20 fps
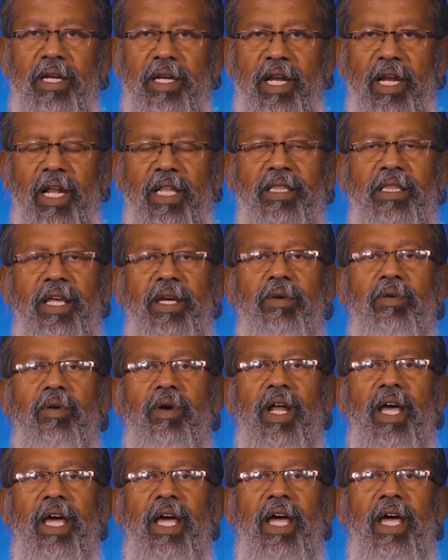நிலத்தை
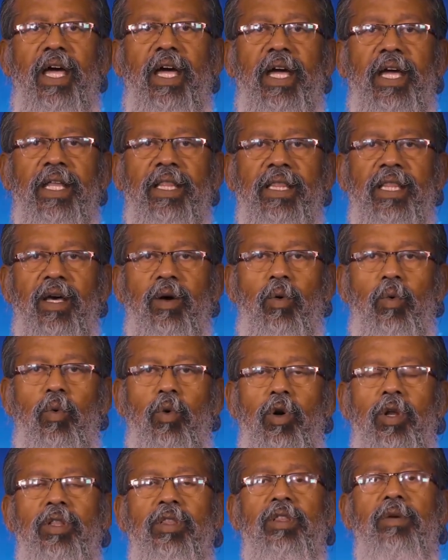கூட இந்த
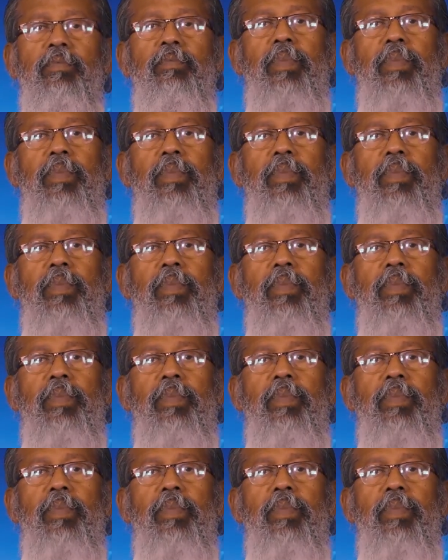உளுந்து